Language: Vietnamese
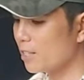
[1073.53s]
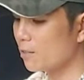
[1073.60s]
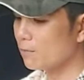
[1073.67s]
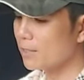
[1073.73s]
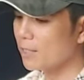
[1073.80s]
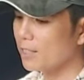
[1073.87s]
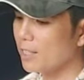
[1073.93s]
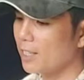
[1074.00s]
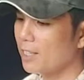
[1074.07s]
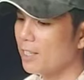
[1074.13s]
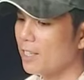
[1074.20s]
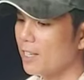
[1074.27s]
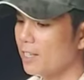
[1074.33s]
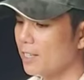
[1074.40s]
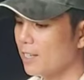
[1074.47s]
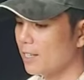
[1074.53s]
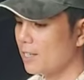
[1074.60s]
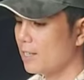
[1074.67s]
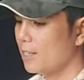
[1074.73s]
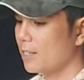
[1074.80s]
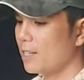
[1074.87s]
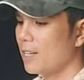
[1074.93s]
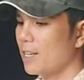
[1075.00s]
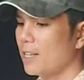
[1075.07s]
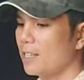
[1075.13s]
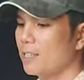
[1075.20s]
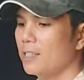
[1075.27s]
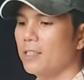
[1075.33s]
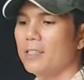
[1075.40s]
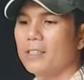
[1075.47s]
thanh tùng chưa tiện lên hình được à,
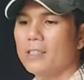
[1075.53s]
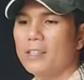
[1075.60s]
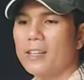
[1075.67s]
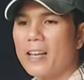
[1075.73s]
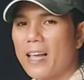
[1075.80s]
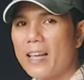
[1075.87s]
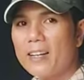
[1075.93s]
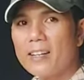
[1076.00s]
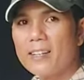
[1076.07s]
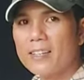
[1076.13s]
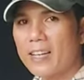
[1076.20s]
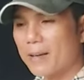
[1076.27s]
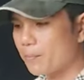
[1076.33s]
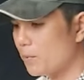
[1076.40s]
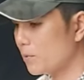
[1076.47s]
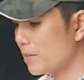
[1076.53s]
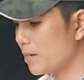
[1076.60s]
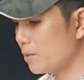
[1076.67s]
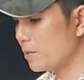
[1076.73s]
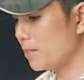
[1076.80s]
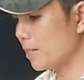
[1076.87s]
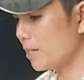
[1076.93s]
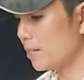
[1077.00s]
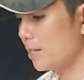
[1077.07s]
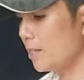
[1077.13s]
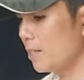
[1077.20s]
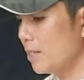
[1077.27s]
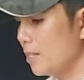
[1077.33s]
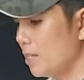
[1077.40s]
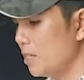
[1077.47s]
lá rất là đẹp luôn nha anh chị
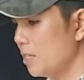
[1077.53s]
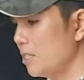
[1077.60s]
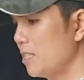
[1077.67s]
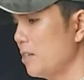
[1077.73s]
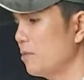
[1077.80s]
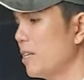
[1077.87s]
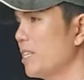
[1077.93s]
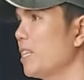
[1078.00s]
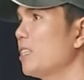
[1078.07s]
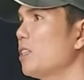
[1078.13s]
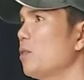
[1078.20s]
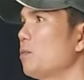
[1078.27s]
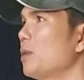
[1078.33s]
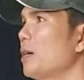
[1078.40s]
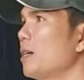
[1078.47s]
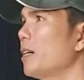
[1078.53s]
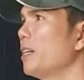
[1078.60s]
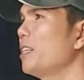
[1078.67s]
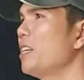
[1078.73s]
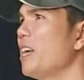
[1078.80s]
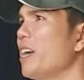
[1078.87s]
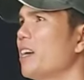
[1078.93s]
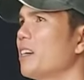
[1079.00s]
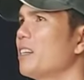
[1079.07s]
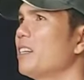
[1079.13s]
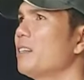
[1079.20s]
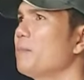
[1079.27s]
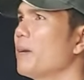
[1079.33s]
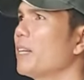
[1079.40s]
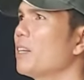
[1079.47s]
dòng này thanh tùng à, nghĩ là
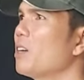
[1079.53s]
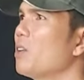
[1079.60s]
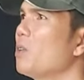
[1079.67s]
khi mà nó